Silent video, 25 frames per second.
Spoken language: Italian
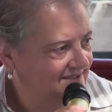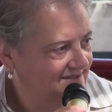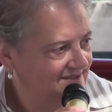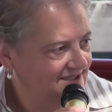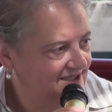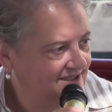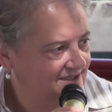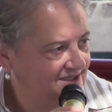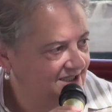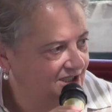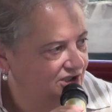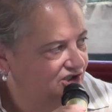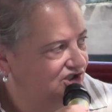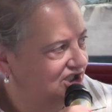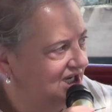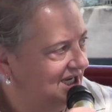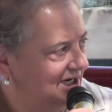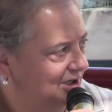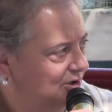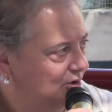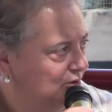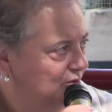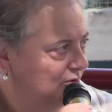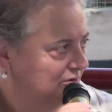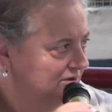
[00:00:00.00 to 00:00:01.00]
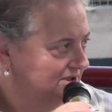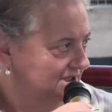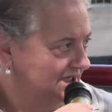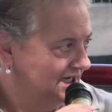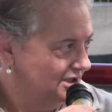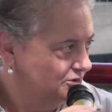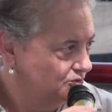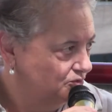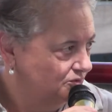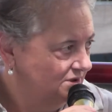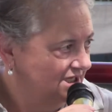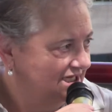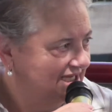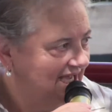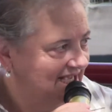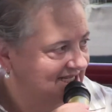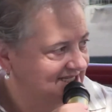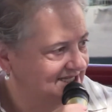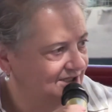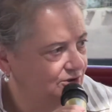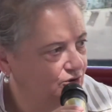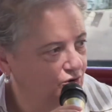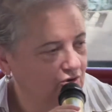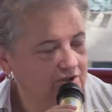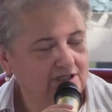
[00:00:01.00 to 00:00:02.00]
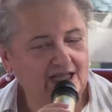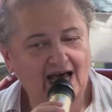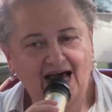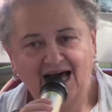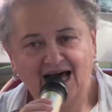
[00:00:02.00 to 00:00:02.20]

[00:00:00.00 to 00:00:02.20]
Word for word: maggiori investimenti in sicurezza.